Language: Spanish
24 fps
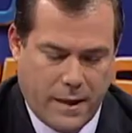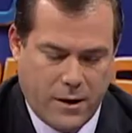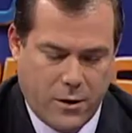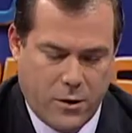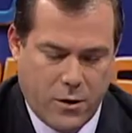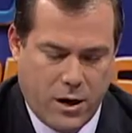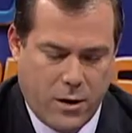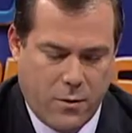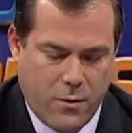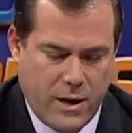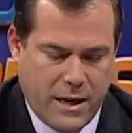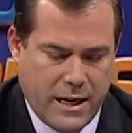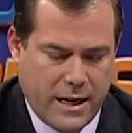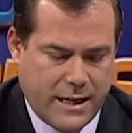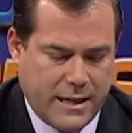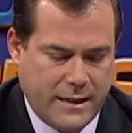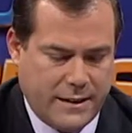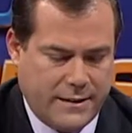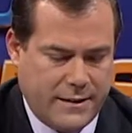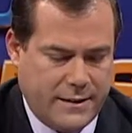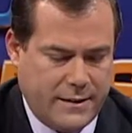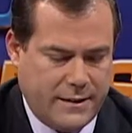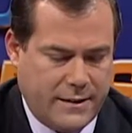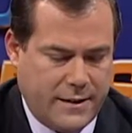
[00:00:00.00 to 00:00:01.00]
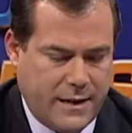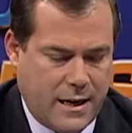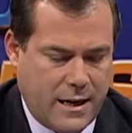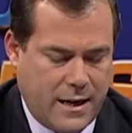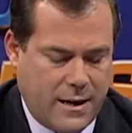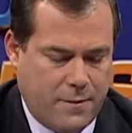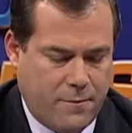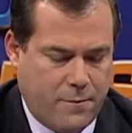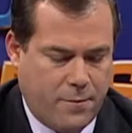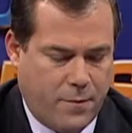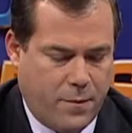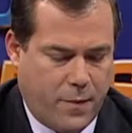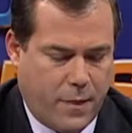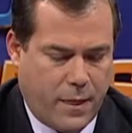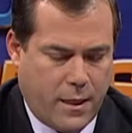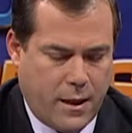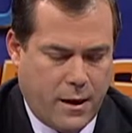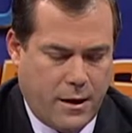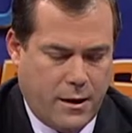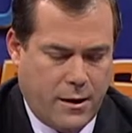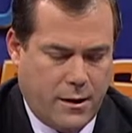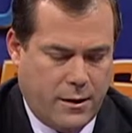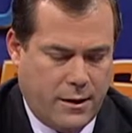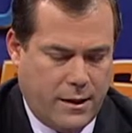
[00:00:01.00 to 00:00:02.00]
enhorabuena que exista,
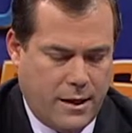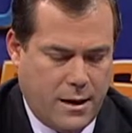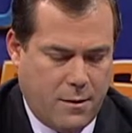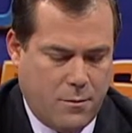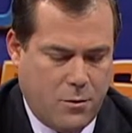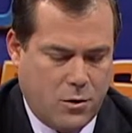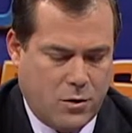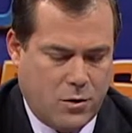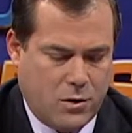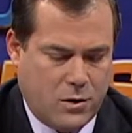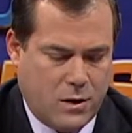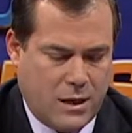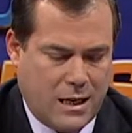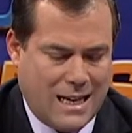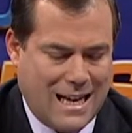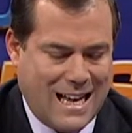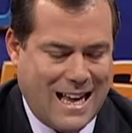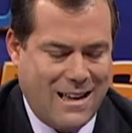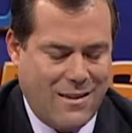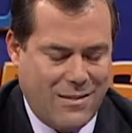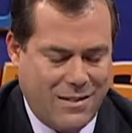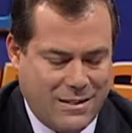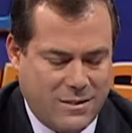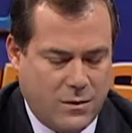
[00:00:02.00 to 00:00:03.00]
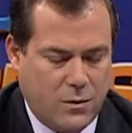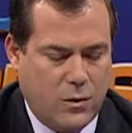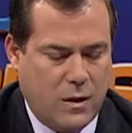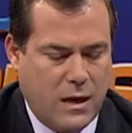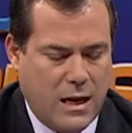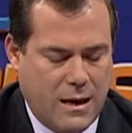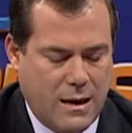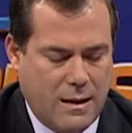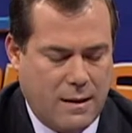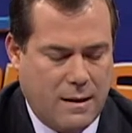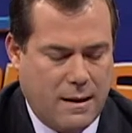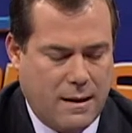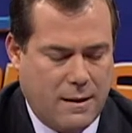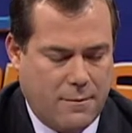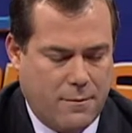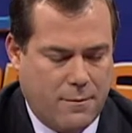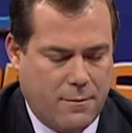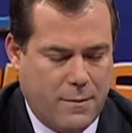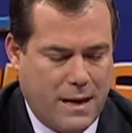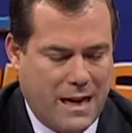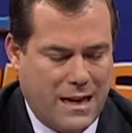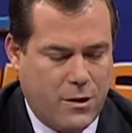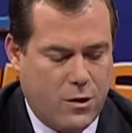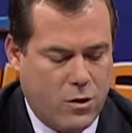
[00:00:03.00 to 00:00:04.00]
digamos, cada vez una
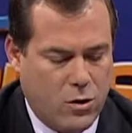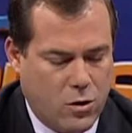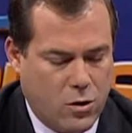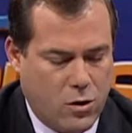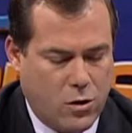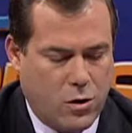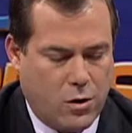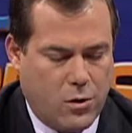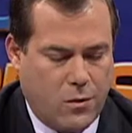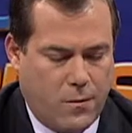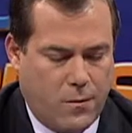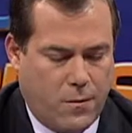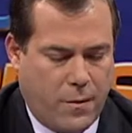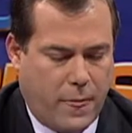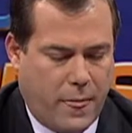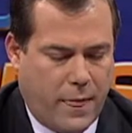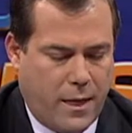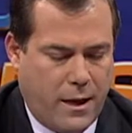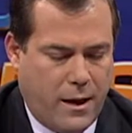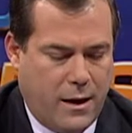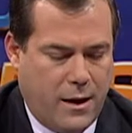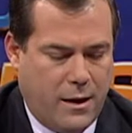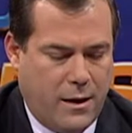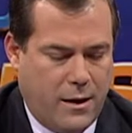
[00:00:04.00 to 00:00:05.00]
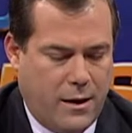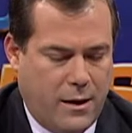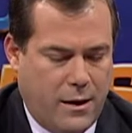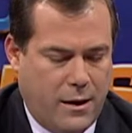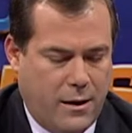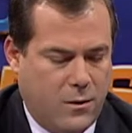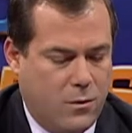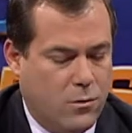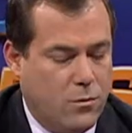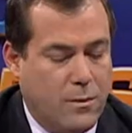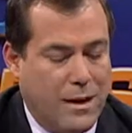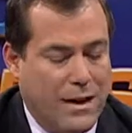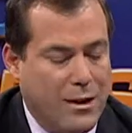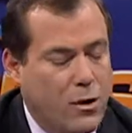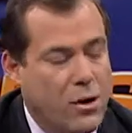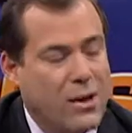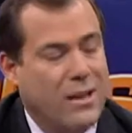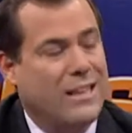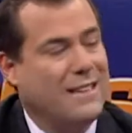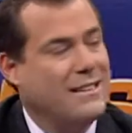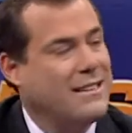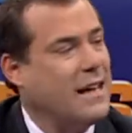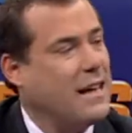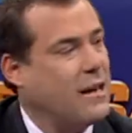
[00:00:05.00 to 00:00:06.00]
mayor, eh, un mayor
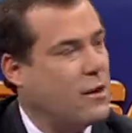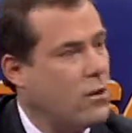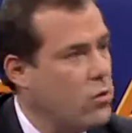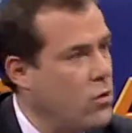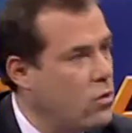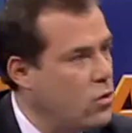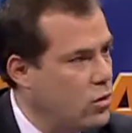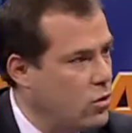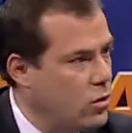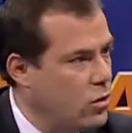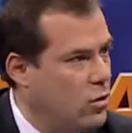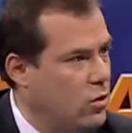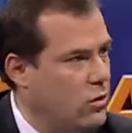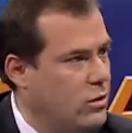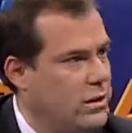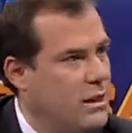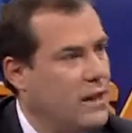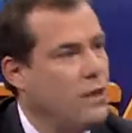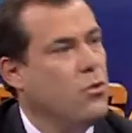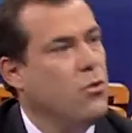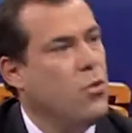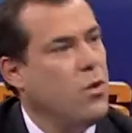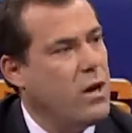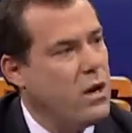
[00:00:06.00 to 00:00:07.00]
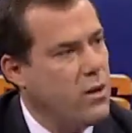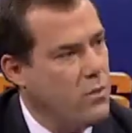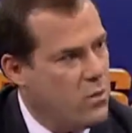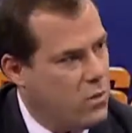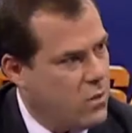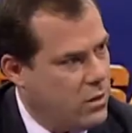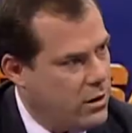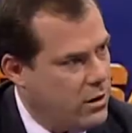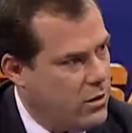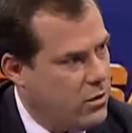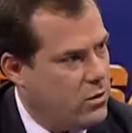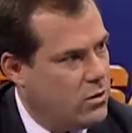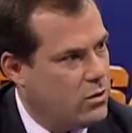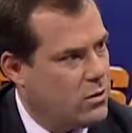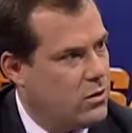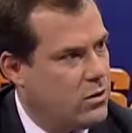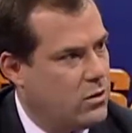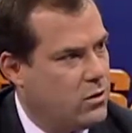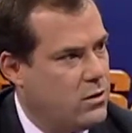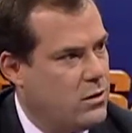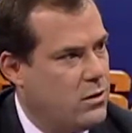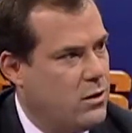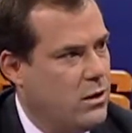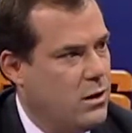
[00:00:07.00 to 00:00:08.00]
desarrollo de nuevos
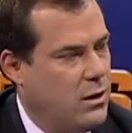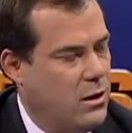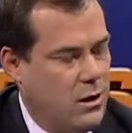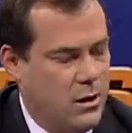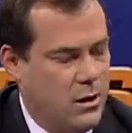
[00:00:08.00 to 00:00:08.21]
negocios